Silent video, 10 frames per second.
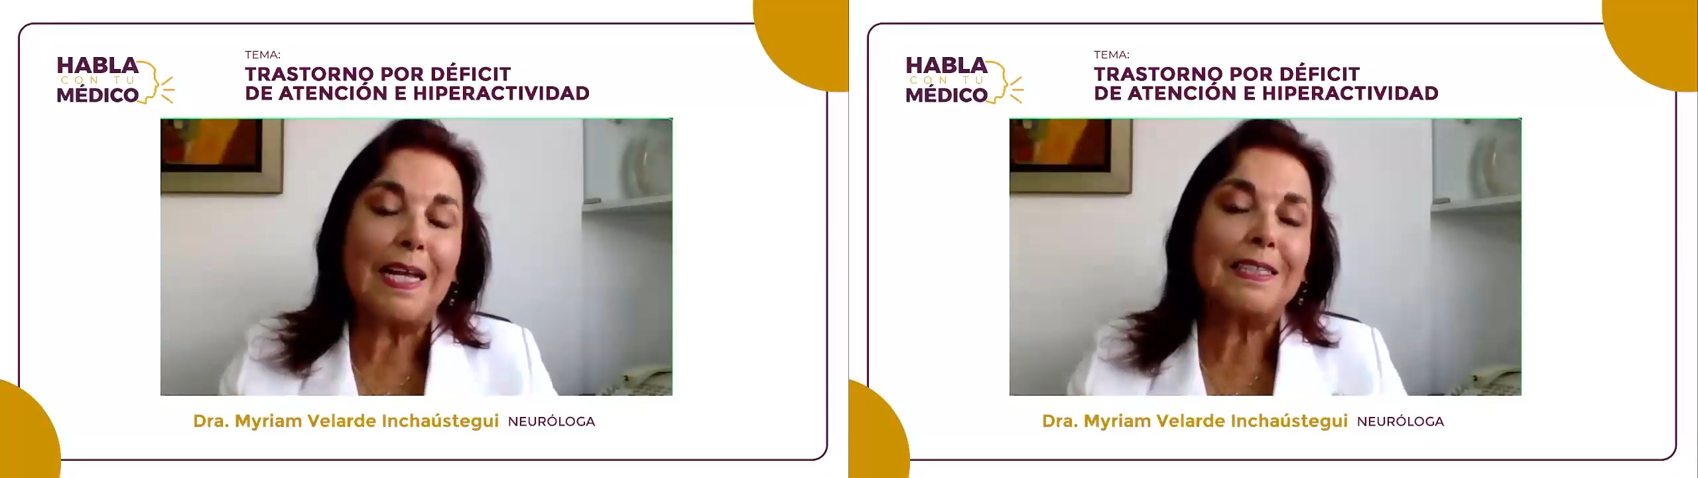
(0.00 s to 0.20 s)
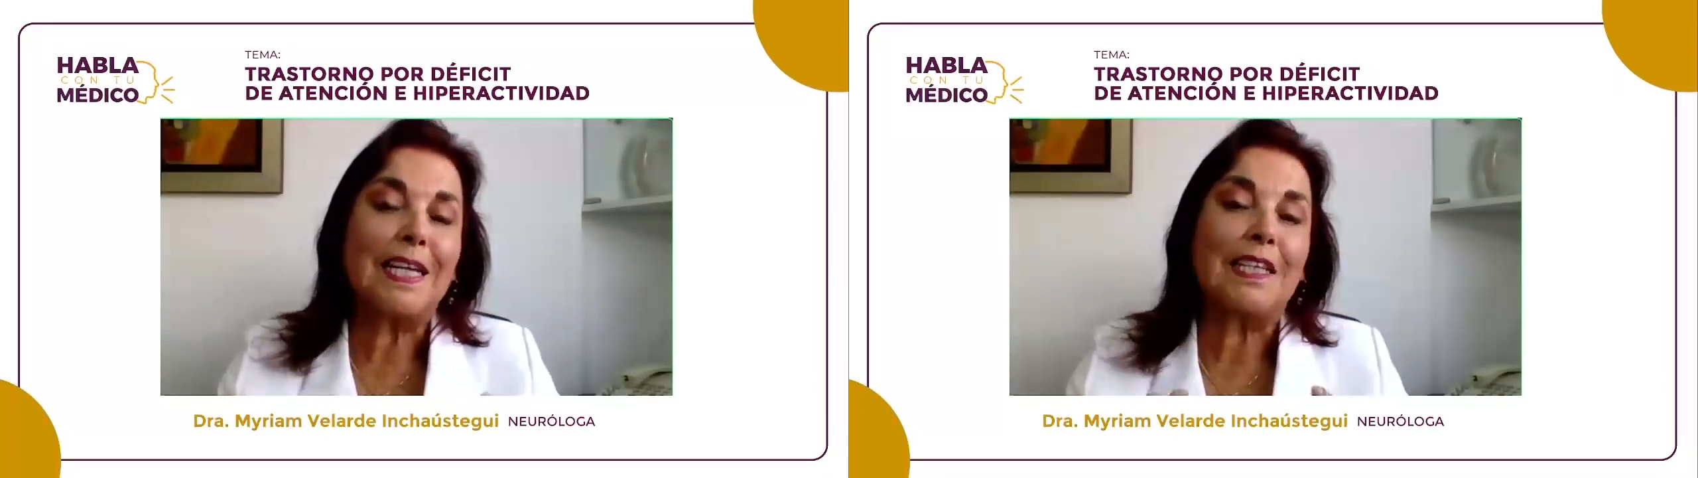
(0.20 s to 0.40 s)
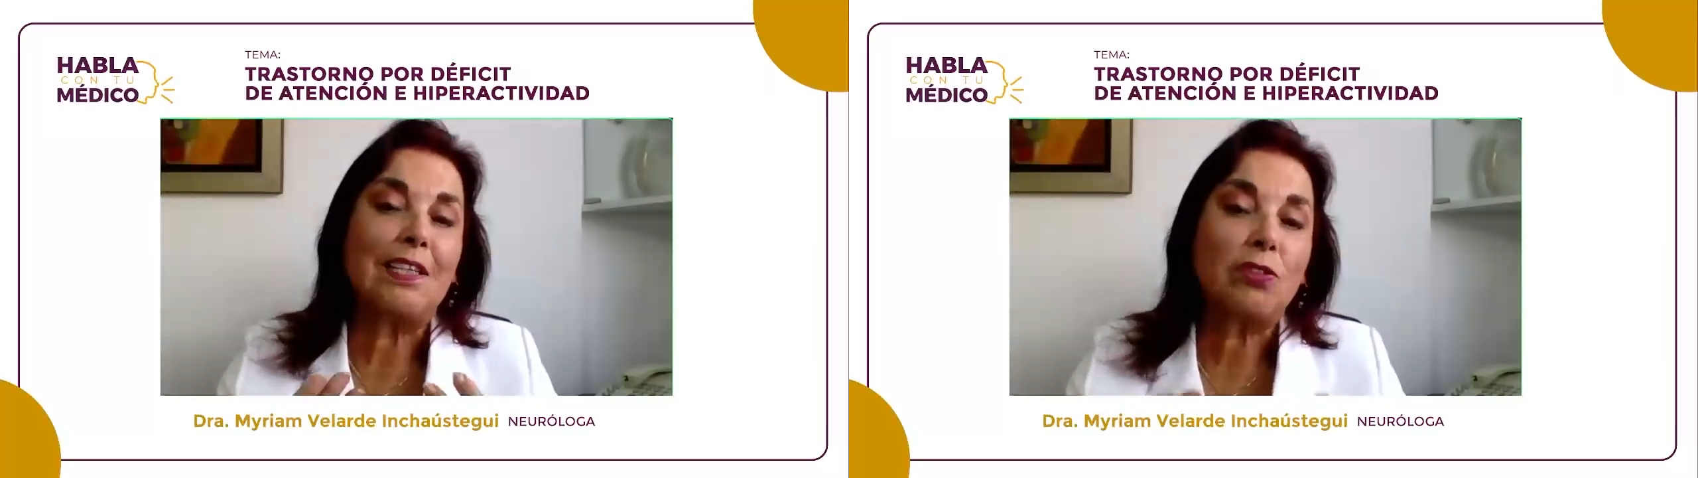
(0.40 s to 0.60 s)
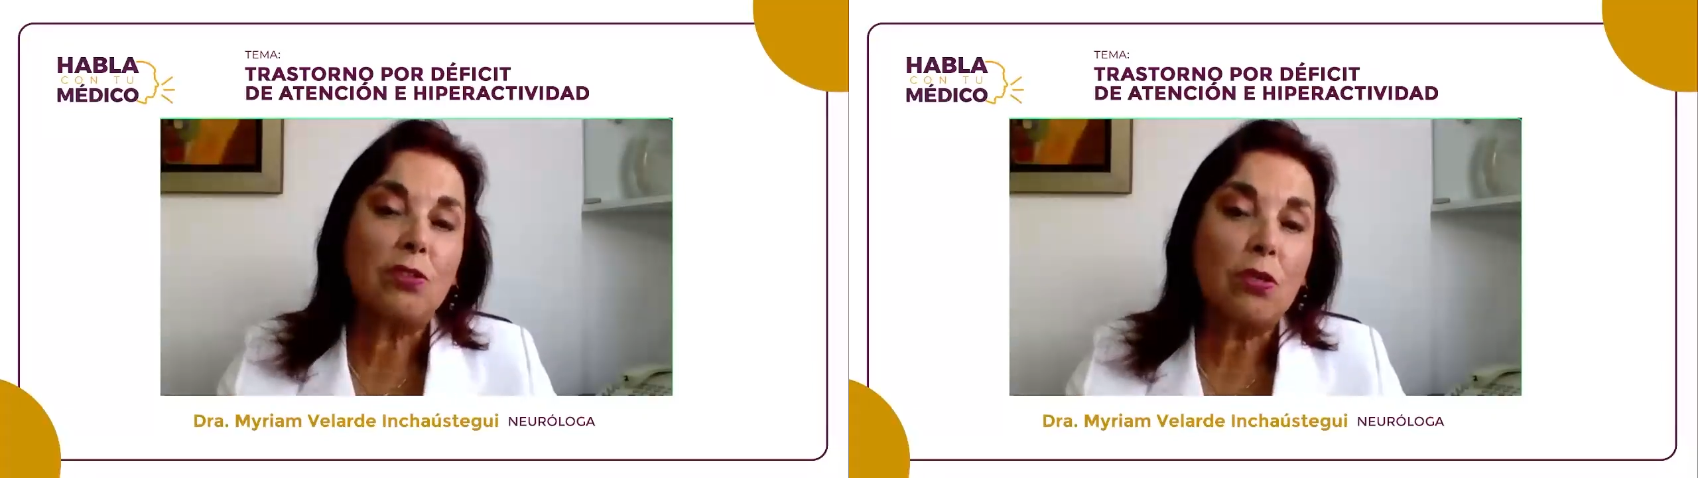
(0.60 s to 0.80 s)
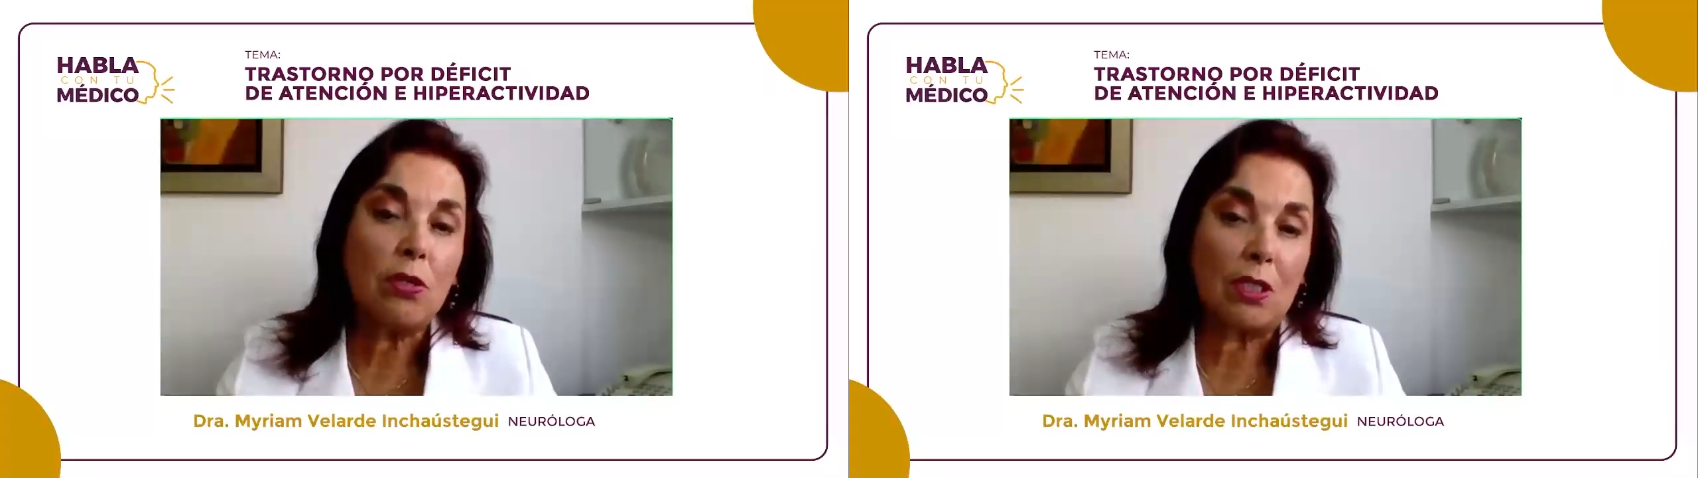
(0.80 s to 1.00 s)
a las
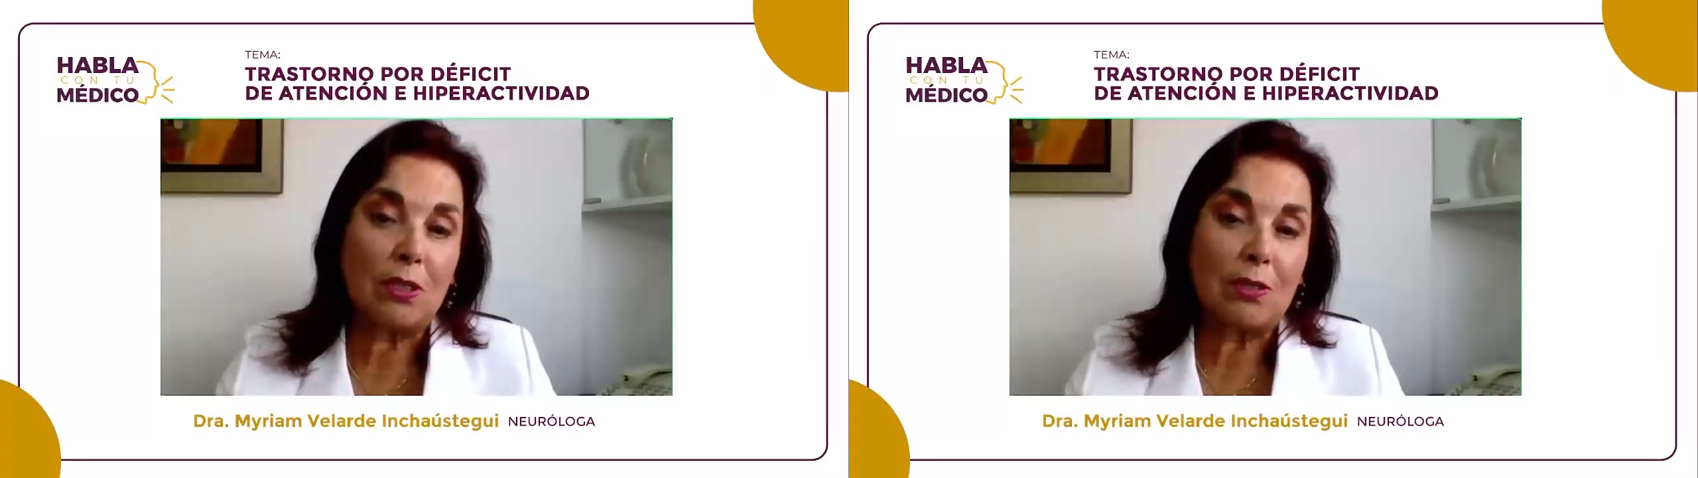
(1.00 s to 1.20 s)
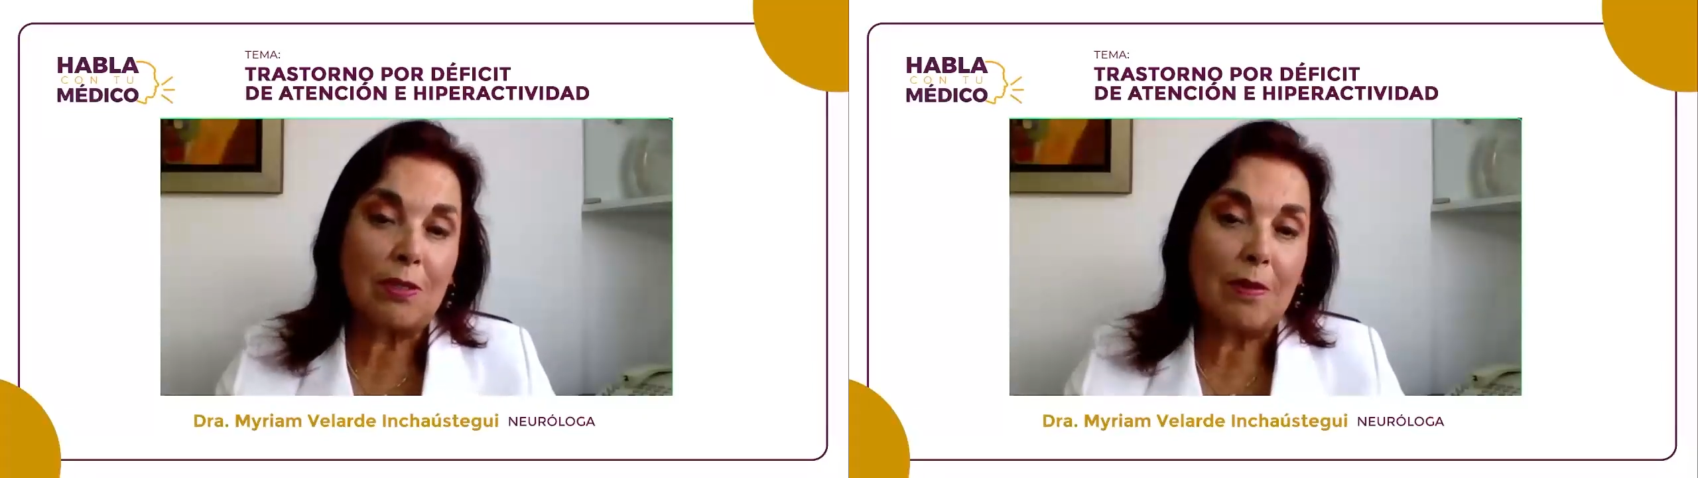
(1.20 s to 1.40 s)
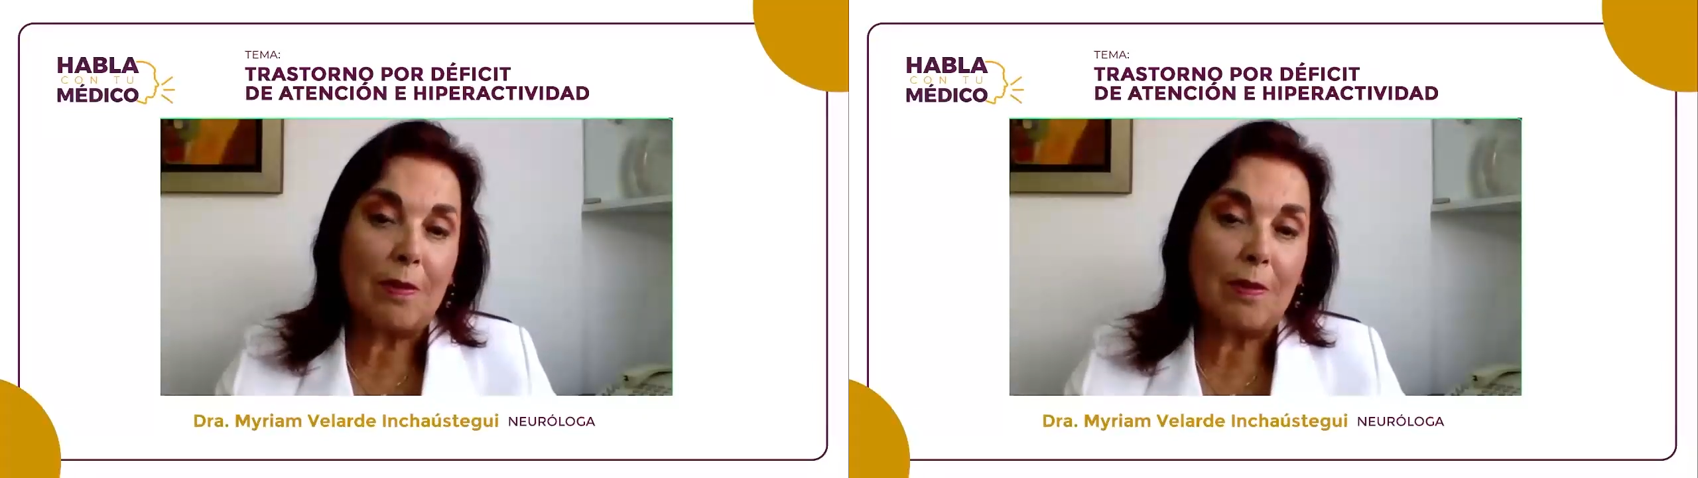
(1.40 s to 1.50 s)
adicciones.